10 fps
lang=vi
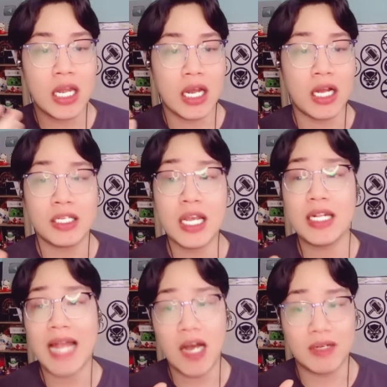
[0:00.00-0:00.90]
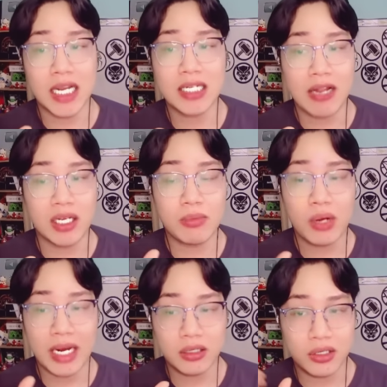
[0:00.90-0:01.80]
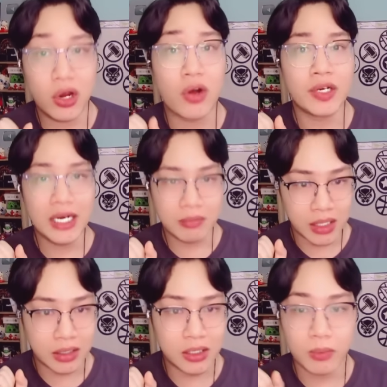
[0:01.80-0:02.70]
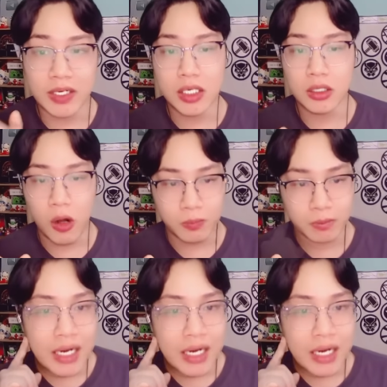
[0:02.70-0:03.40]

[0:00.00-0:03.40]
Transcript: à, chế tạo và sáng tạo những cái món ăn cho riêng mình trong việc sinh tồn